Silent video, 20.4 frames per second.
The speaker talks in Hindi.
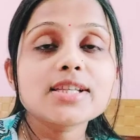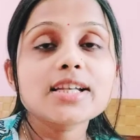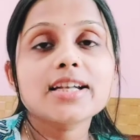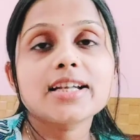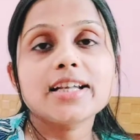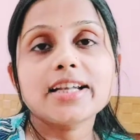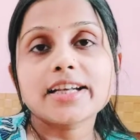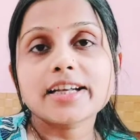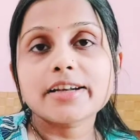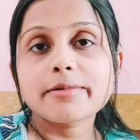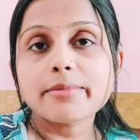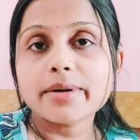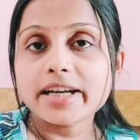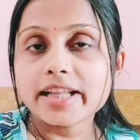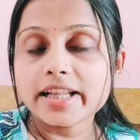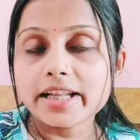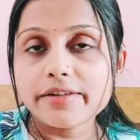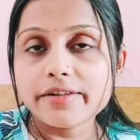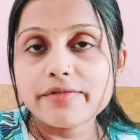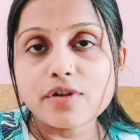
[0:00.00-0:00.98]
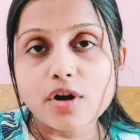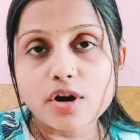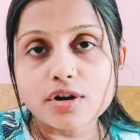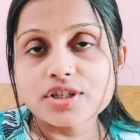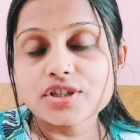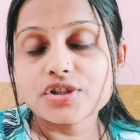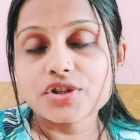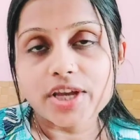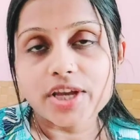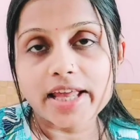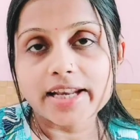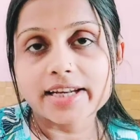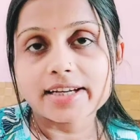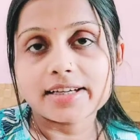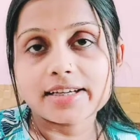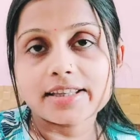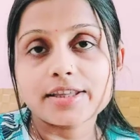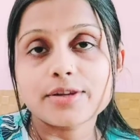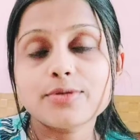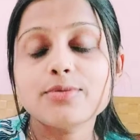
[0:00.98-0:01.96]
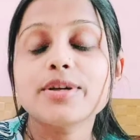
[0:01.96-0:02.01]
रिलेटेड मैं डेली ब्लॉग्स शेयर
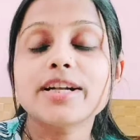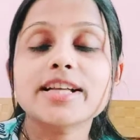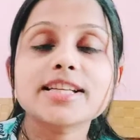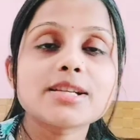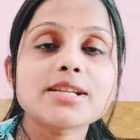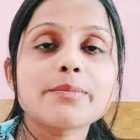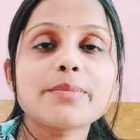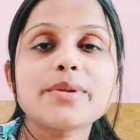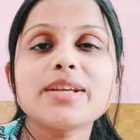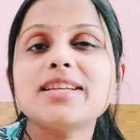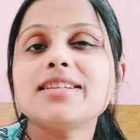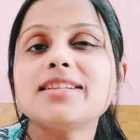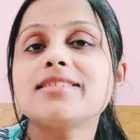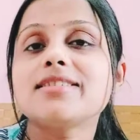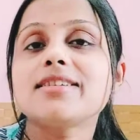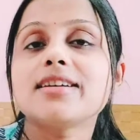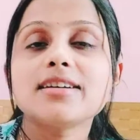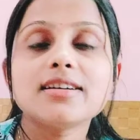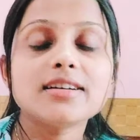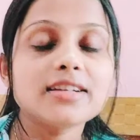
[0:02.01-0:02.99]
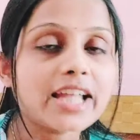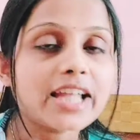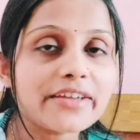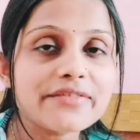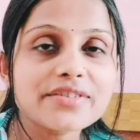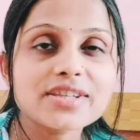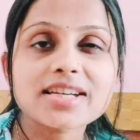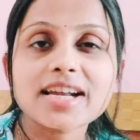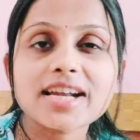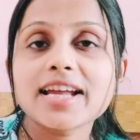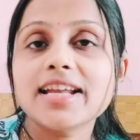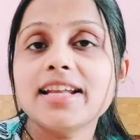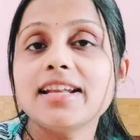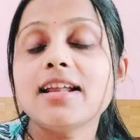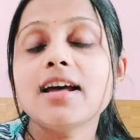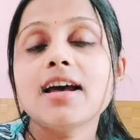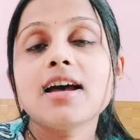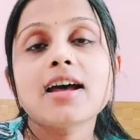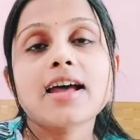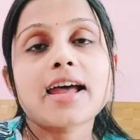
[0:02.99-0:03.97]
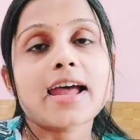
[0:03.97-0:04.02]
करती हूँ रेसिपीज़ लाइफ
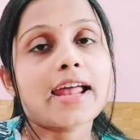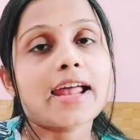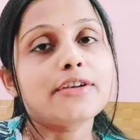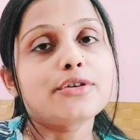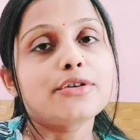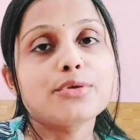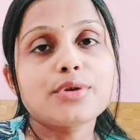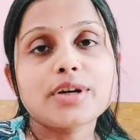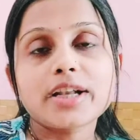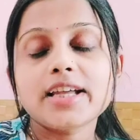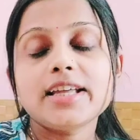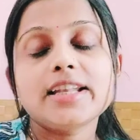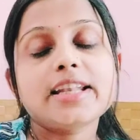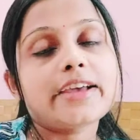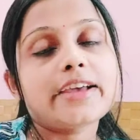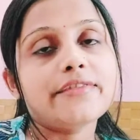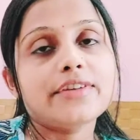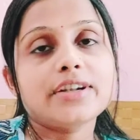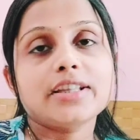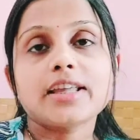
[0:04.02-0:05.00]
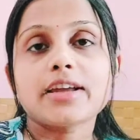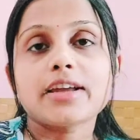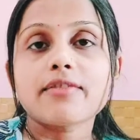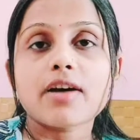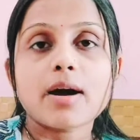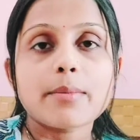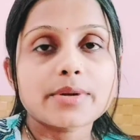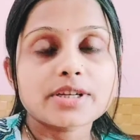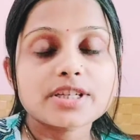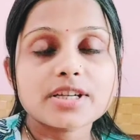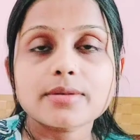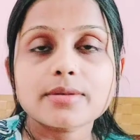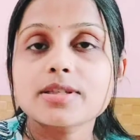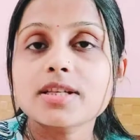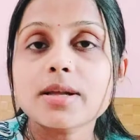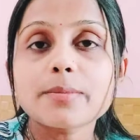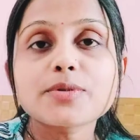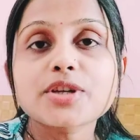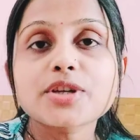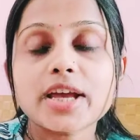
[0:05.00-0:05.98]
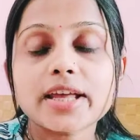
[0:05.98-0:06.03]
एंड रूटीन एवरीथिंग वहाँ पर
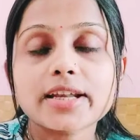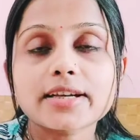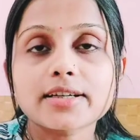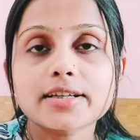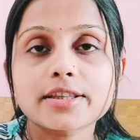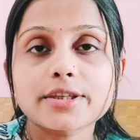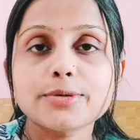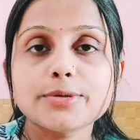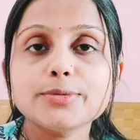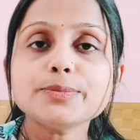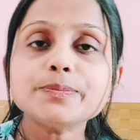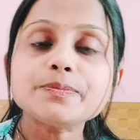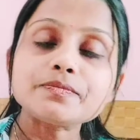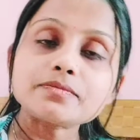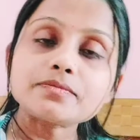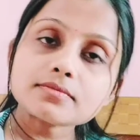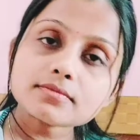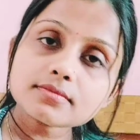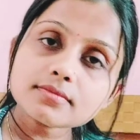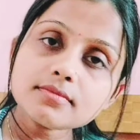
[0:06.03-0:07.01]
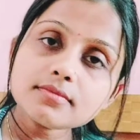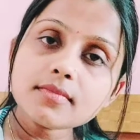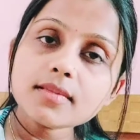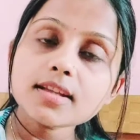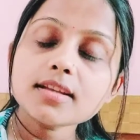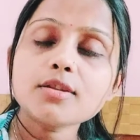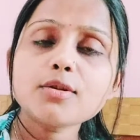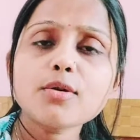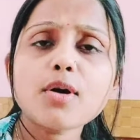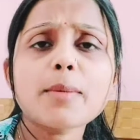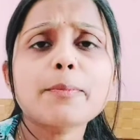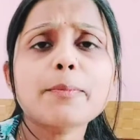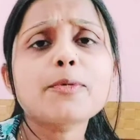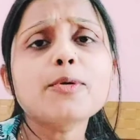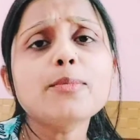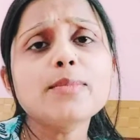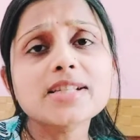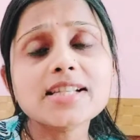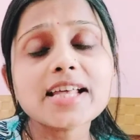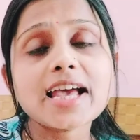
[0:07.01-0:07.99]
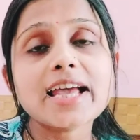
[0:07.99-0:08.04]
सब शेयर करती हूँ तो आपको
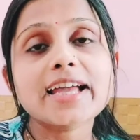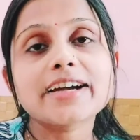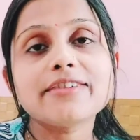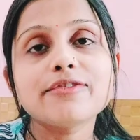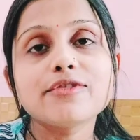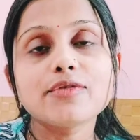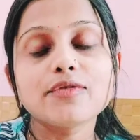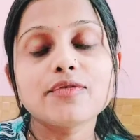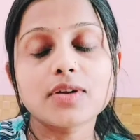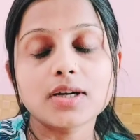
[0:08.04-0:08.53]
मज़ा आएगा वो